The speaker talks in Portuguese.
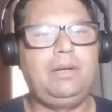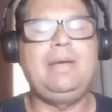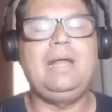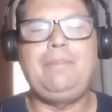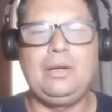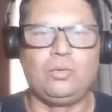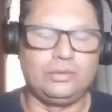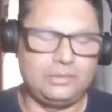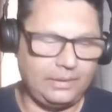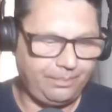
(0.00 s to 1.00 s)
Primeira
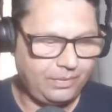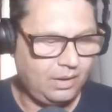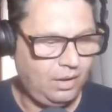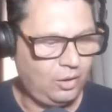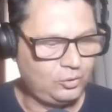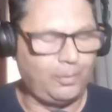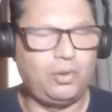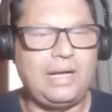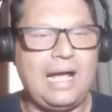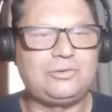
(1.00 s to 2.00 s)
pergunta.
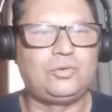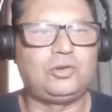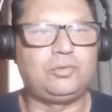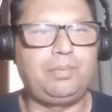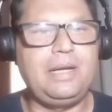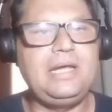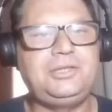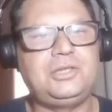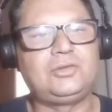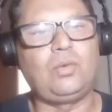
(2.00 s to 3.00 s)
Sobre o caso dos
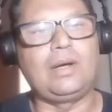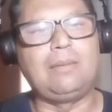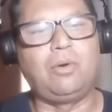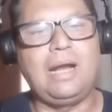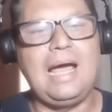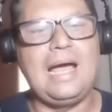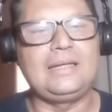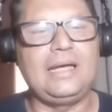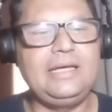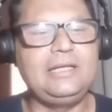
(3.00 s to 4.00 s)
prints com a
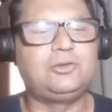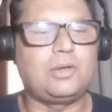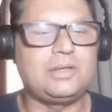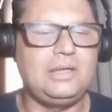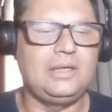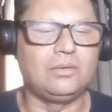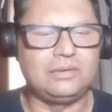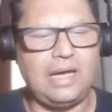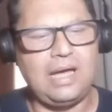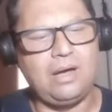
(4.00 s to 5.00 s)
namorada, isso, aquilo,
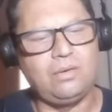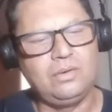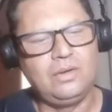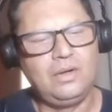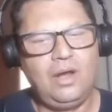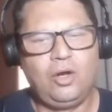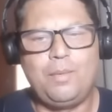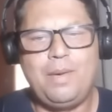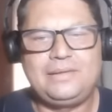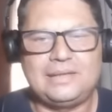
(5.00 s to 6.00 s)
tal.
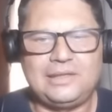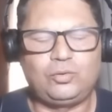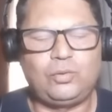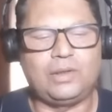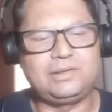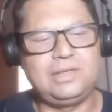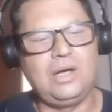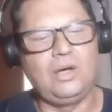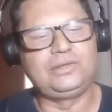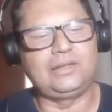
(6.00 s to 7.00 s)
Como é que está essa
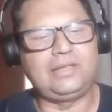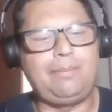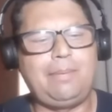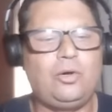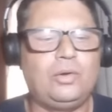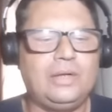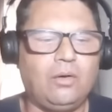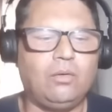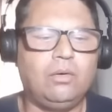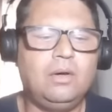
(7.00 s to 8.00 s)
situação? Se atrapalhou ou
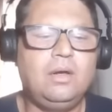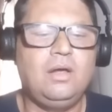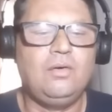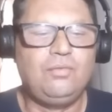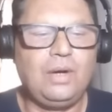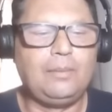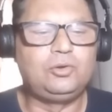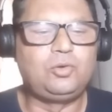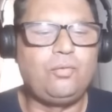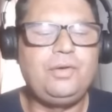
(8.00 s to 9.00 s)
não?
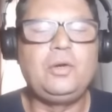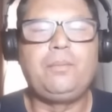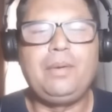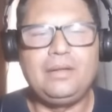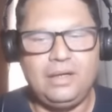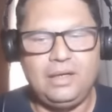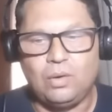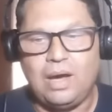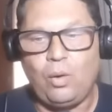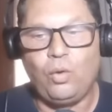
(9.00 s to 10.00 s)
Vamos ouvir o
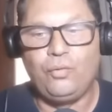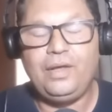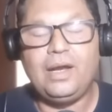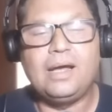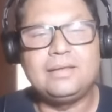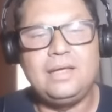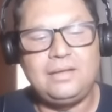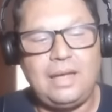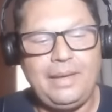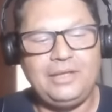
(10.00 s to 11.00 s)
Pedrinho. Ouvir
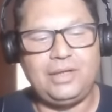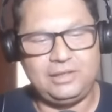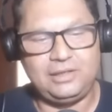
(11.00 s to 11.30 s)
atentamente a